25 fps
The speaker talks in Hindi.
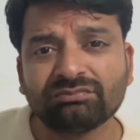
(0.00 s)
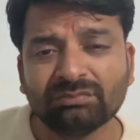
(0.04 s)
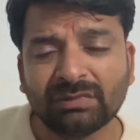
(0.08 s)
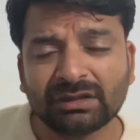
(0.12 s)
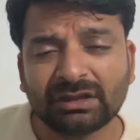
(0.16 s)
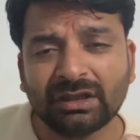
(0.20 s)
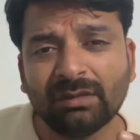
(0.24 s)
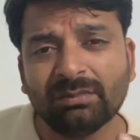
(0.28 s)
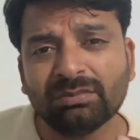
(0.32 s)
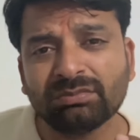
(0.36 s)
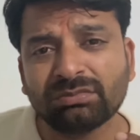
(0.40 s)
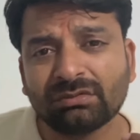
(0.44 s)

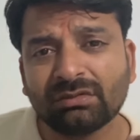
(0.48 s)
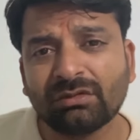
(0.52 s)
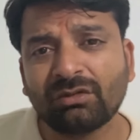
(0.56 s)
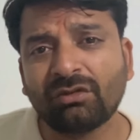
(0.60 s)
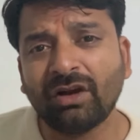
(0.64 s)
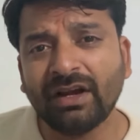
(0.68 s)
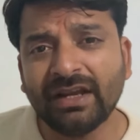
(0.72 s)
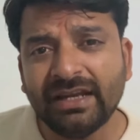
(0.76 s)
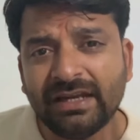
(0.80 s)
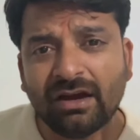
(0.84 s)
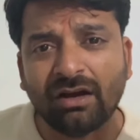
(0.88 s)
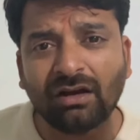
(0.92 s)
मतलब
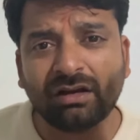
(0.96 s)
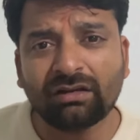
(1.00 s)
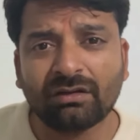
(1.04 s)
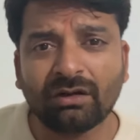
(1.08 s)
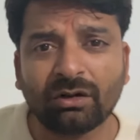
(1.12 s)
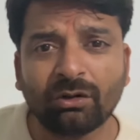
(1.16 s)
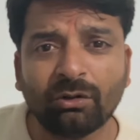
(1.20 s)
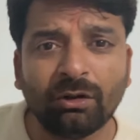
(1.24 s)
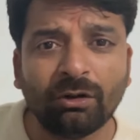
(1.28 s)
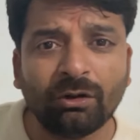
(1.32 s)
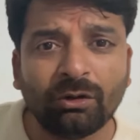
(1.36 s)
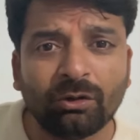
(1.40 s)
कई
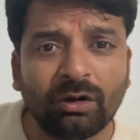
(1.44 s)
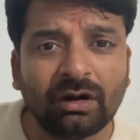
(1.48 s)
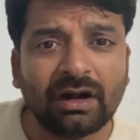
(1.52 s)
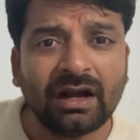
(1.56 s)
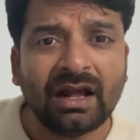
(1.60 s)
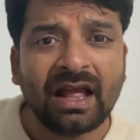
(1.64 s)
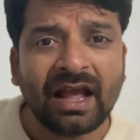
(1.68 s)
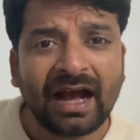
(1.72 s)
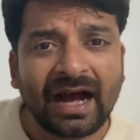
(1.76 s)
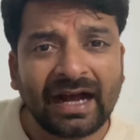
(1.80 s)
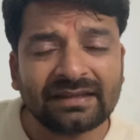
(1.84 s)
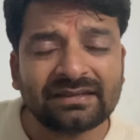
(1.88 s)
करोड़ लोग
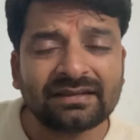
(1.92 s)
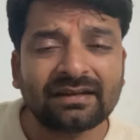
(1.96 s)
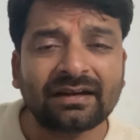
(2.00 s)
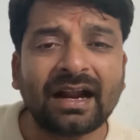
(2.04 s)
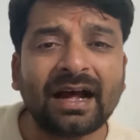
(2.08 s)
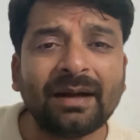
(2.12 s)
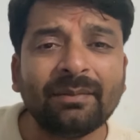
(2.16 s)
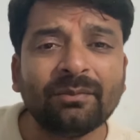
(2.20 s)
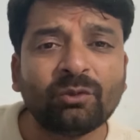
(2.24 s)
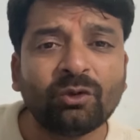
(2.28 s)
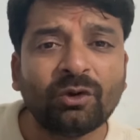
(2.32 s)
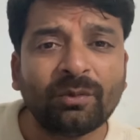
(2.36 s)
आज
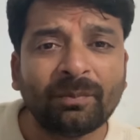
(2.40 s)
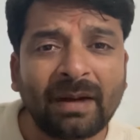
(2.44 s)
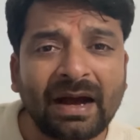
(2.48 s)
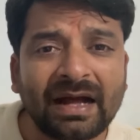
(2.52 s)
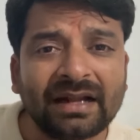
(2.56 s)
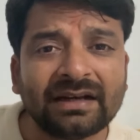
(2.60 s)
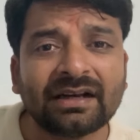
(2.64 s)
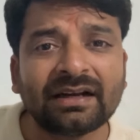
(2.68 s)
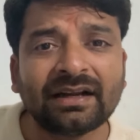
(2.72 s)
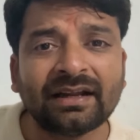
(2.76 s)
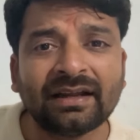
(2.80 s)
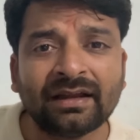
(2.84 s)
राम को
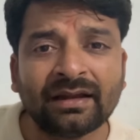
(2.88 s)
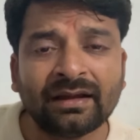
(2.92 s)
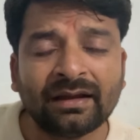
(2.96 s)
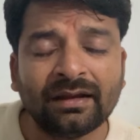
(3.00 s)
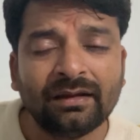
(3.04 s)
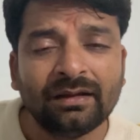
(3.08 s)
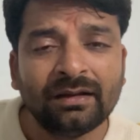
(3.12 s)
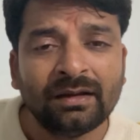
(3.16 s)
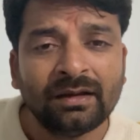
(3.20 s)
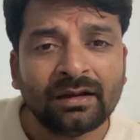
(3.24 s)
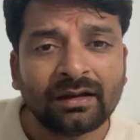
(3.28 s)
मान रहे हैं